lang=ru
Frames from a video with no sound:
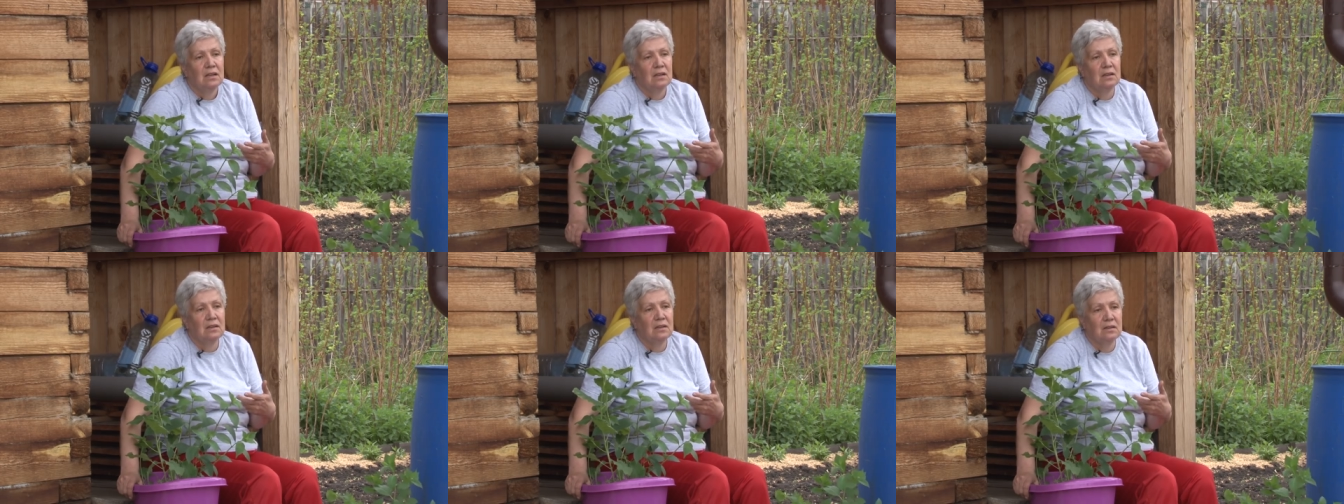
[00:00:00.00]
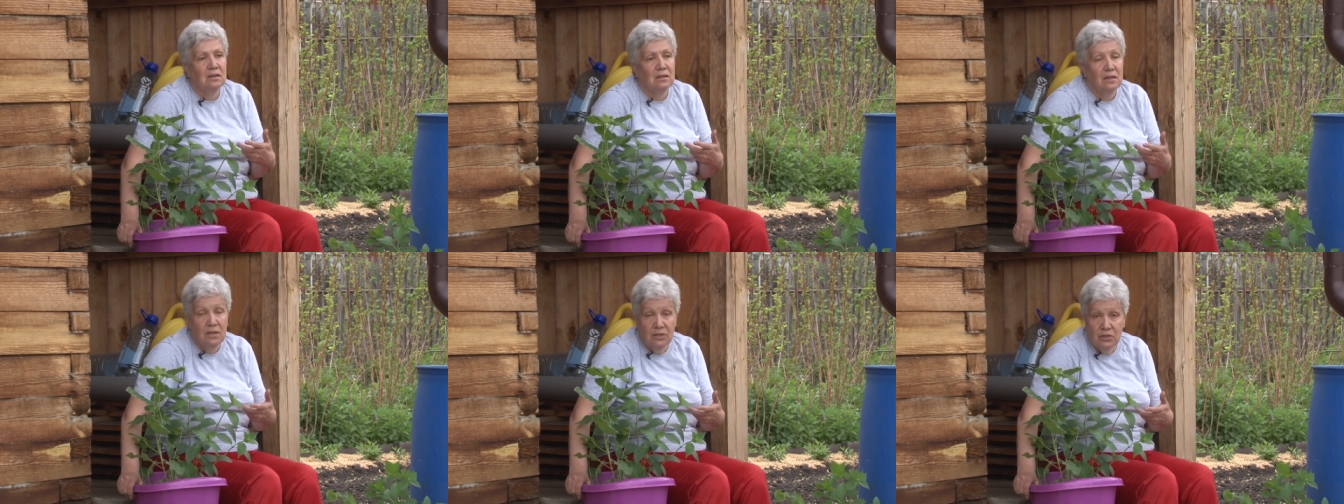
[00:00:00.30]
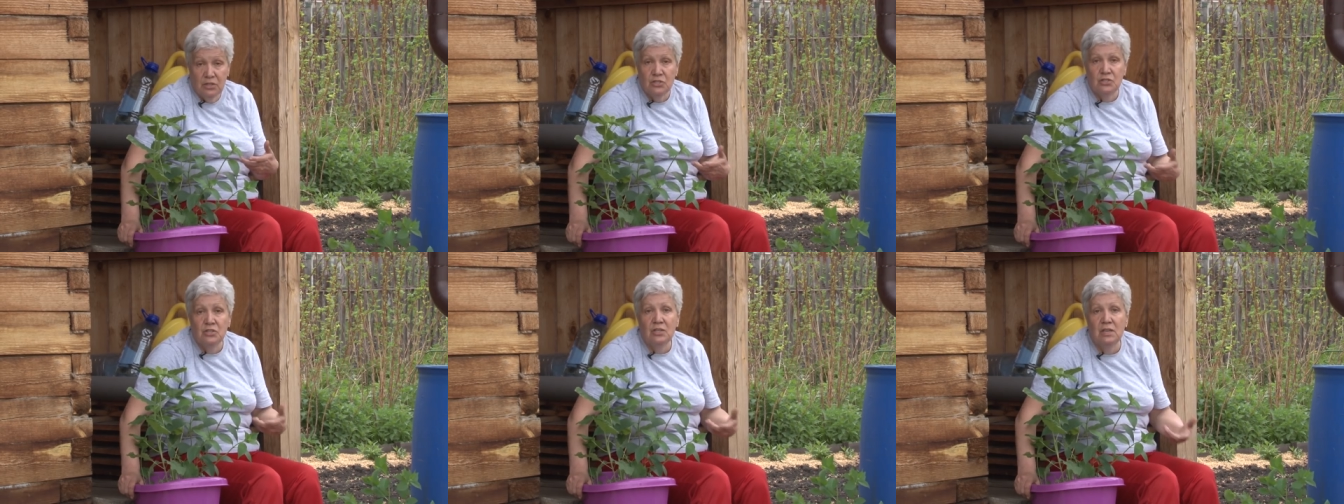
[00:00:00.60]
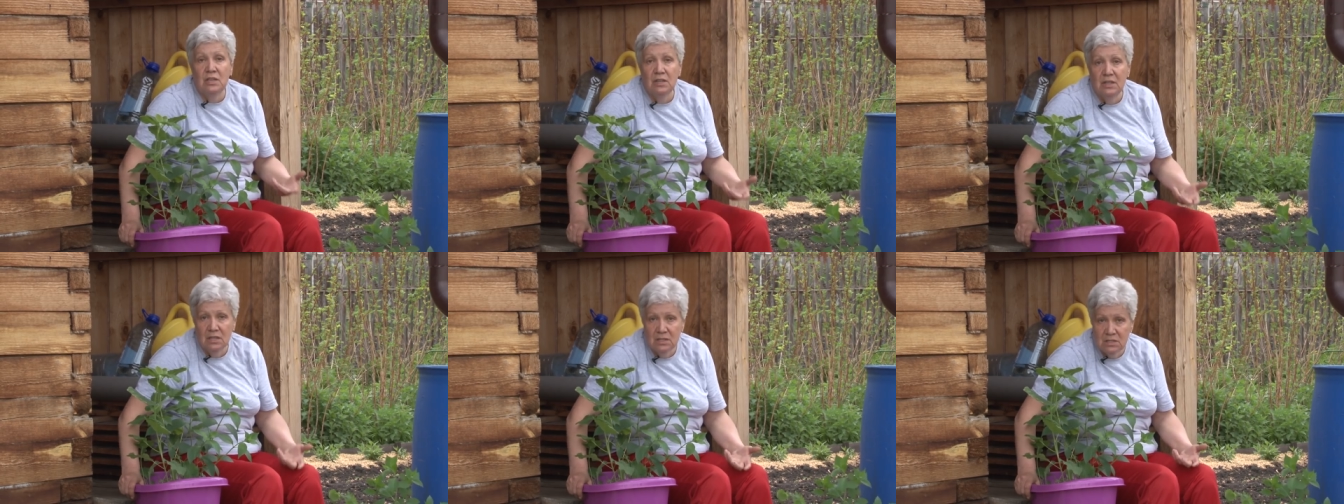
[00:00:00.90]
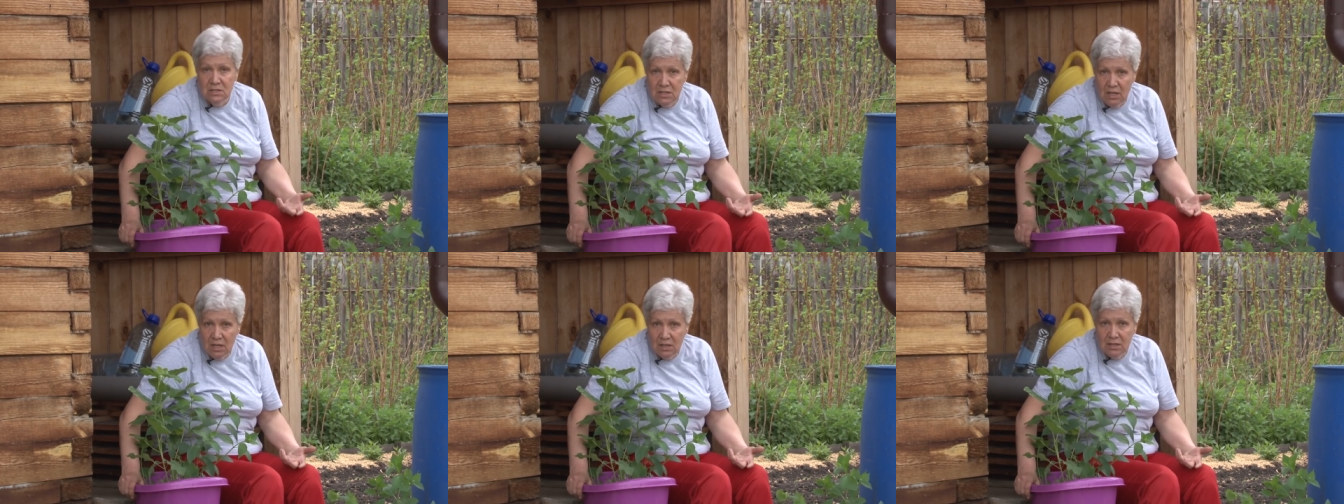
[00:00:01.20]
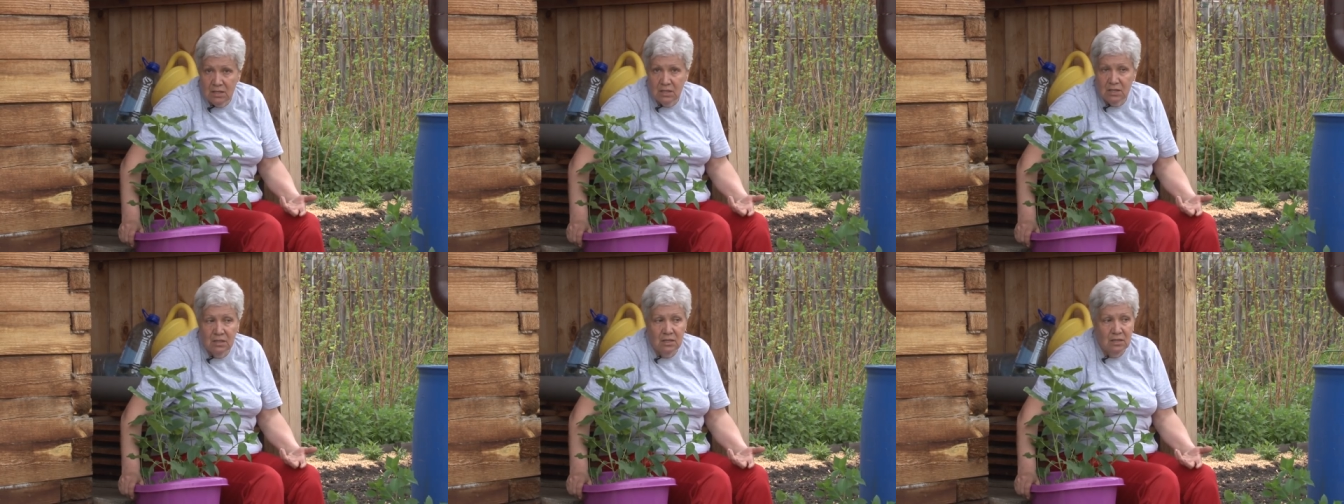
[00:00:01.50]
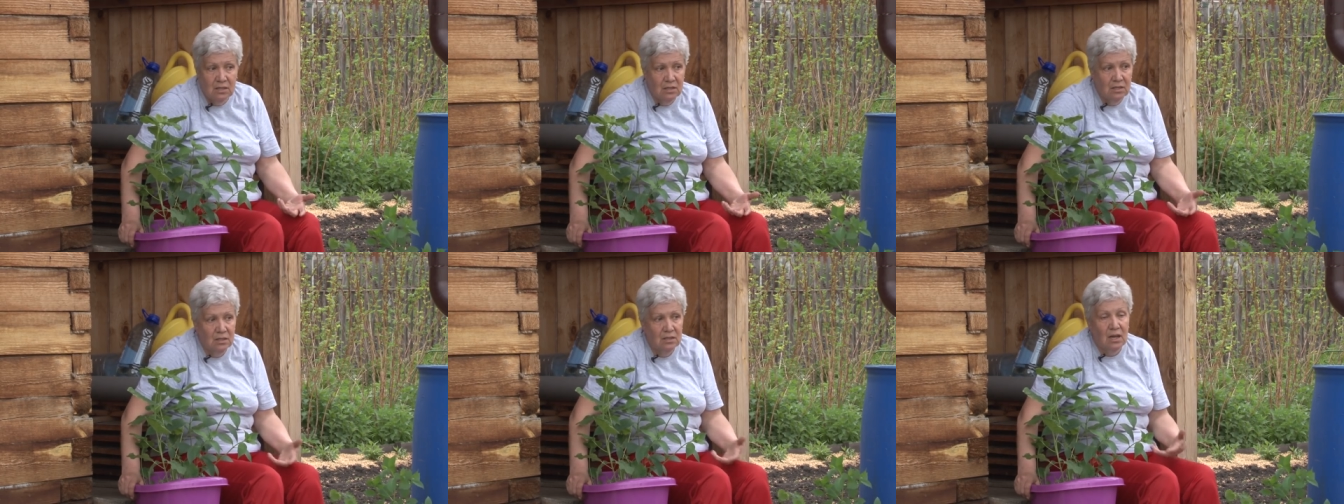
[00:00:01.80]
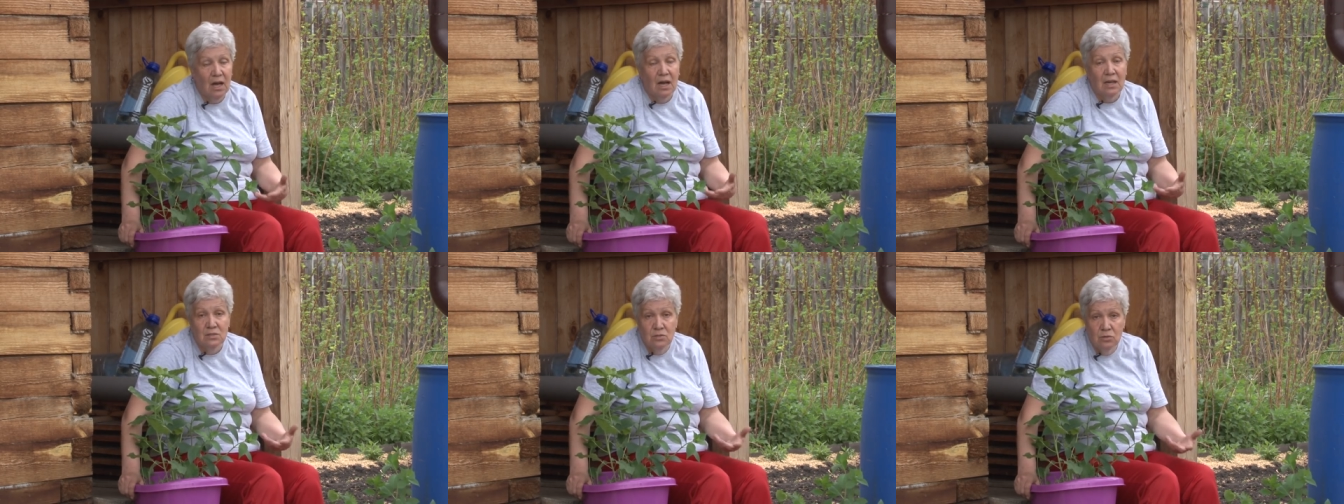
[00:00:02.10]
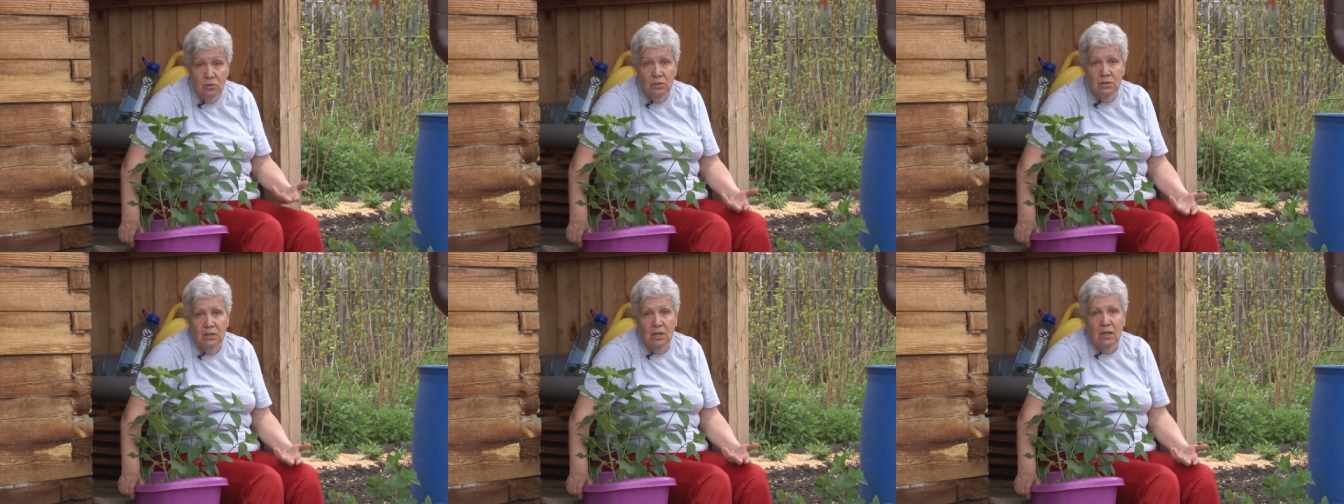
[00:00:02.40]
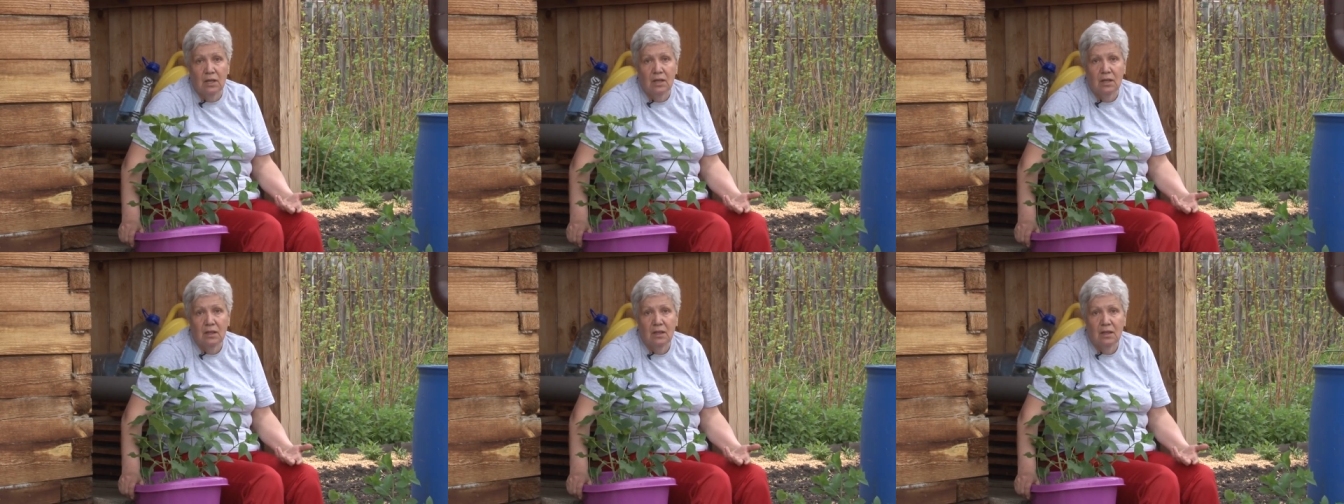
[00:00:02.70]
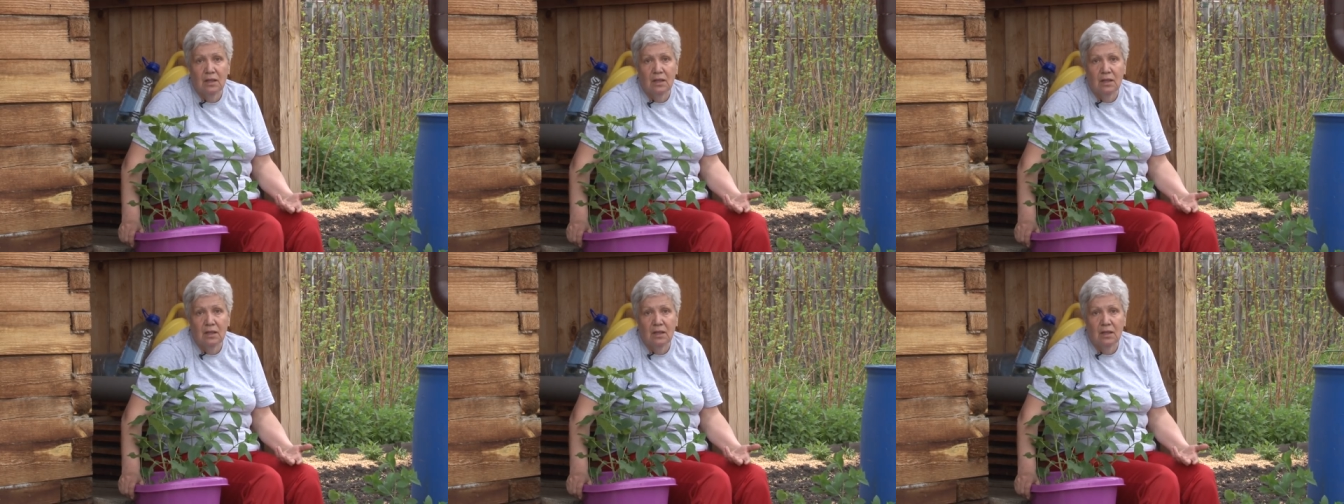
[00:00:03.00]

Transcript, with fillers: э, это же недостаток э, азота.